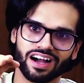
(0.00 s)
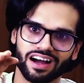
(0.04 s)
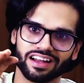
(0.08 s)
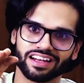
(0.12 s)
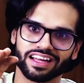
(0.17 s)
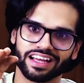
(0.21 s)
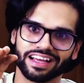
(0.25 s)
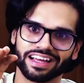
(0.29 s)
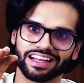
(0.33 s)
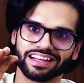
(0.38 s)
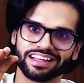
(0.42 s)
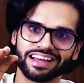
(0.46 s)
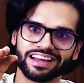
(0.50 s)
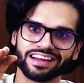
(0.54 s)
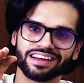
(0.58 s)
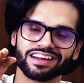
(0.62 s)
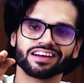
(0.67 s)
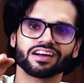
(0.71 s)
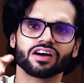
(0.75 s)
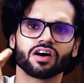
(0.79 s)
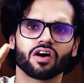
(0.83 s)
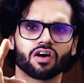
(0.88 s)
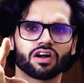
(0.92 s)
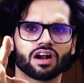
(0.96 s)
दिखाने के लिए
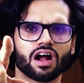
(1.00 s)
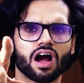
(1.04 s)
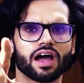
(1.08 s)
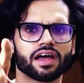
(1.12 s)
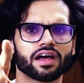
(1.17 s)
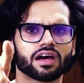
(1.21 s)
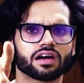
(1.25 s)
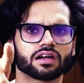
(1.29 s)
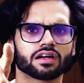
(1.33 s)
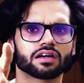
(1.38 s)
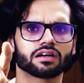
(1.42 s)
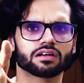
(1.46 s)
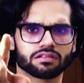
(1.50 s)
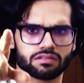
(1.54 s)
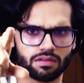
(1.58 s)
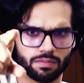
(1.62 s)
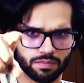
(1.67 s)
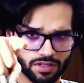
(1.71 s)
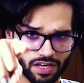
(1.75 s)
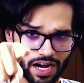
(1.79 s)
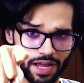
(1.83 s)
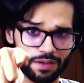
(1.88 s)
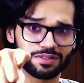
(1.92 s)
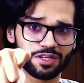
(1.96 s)
और हाँ यार
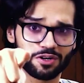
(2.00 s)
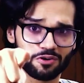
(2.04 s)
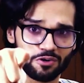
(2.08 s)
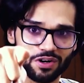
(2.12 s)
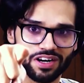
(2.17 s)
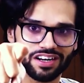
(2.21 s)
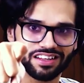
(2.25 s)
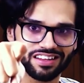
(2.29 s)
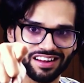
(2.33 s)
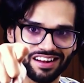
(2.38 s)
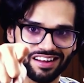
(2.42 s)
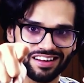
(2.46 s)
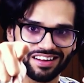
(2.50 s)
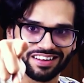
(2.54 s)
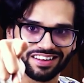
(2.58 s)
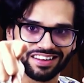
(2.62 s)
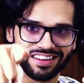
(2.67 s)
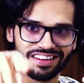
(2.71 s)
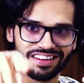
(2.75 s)
सब्सक्राइब जरूर कर देना